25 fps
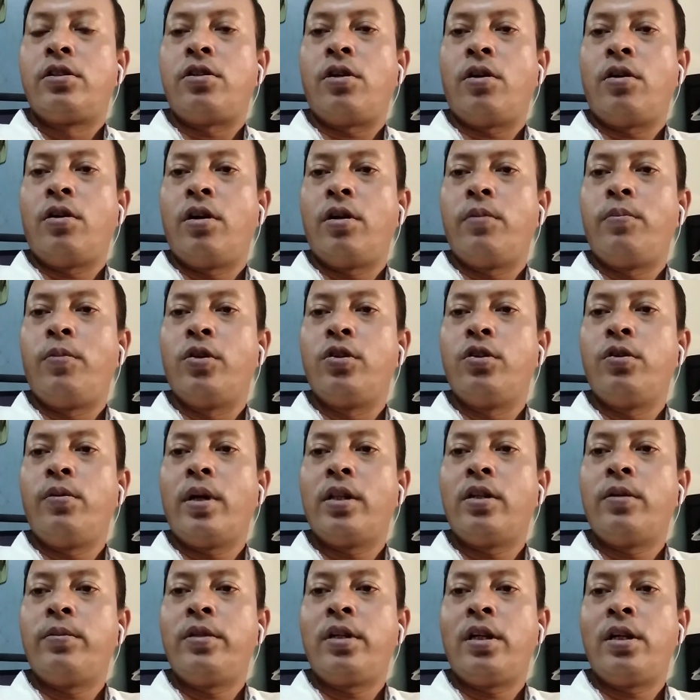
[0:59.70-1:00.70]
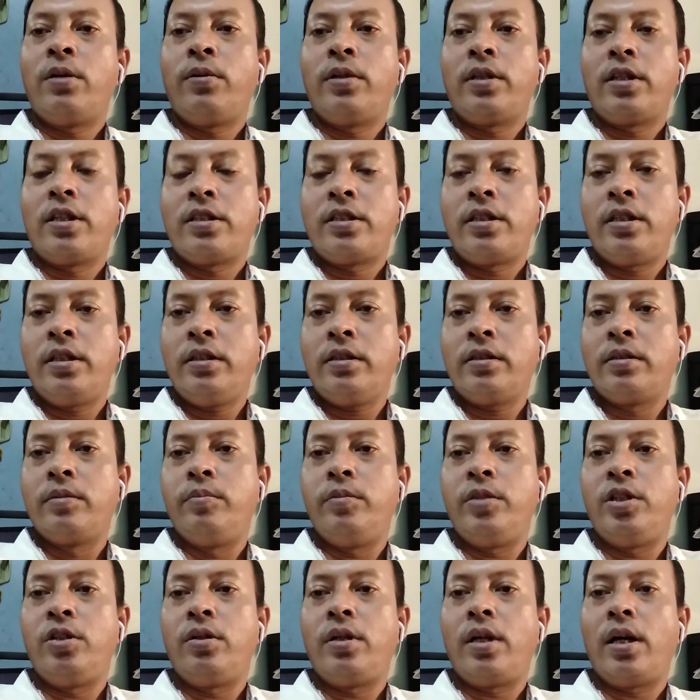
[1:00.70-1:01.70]
সকল বন্ধু বান্ধবদেরকে বলতেছি
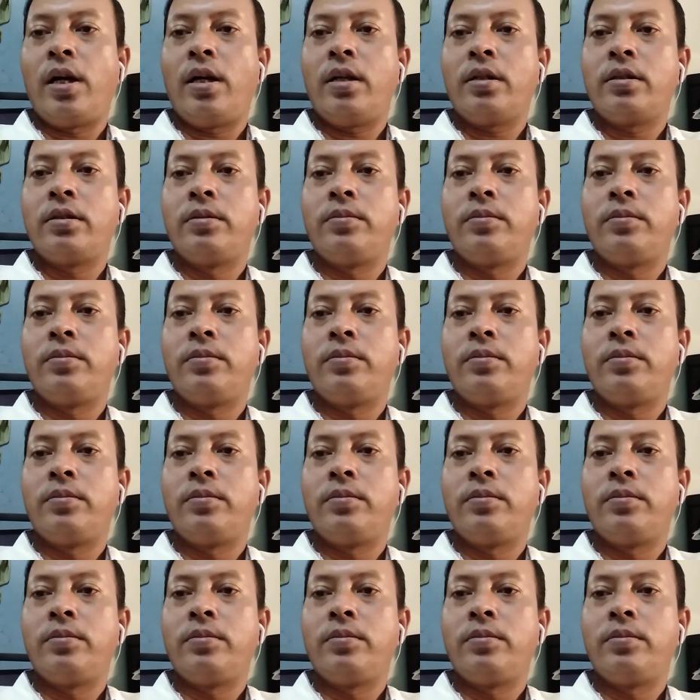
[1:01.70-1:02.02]
ভিডিওটা